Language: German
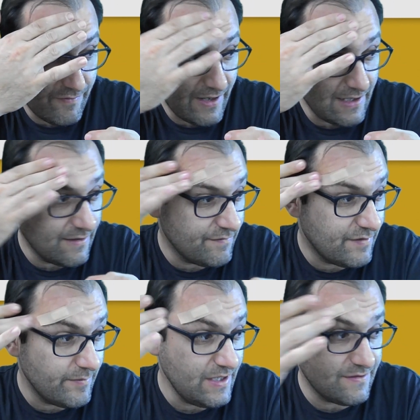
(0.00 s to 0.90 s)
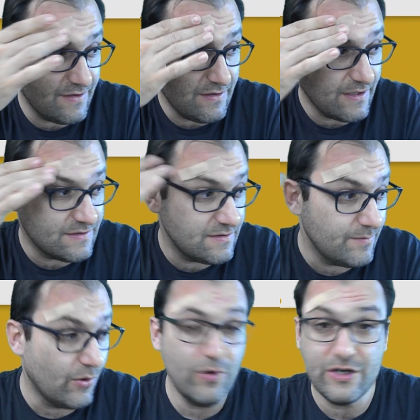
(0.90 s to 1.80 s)
weil für mich sind jetzt
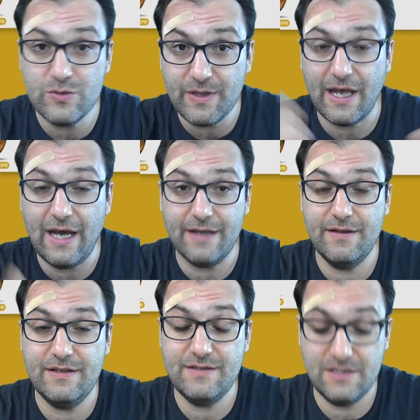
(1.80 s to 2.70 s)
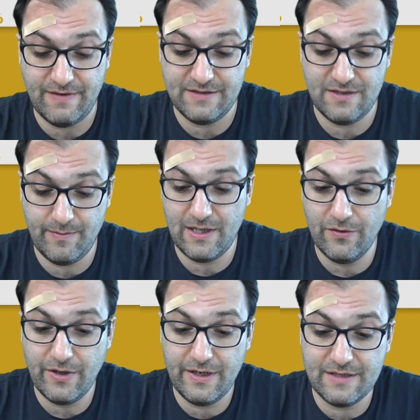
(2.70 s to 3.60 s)
symbolisch betrachtet diese 20
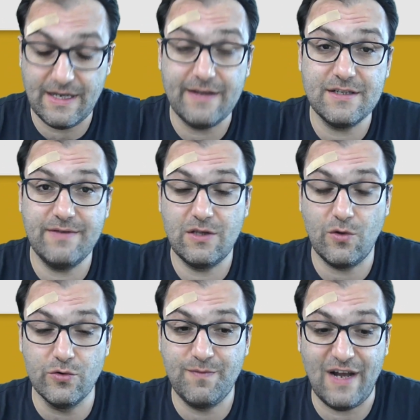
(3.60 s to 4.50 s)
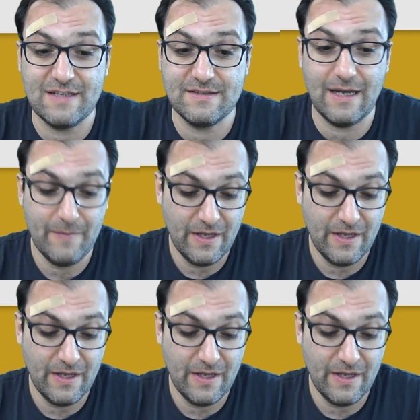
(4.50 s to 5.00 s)
Millionen nichts anderes wie ein Trostpflaster.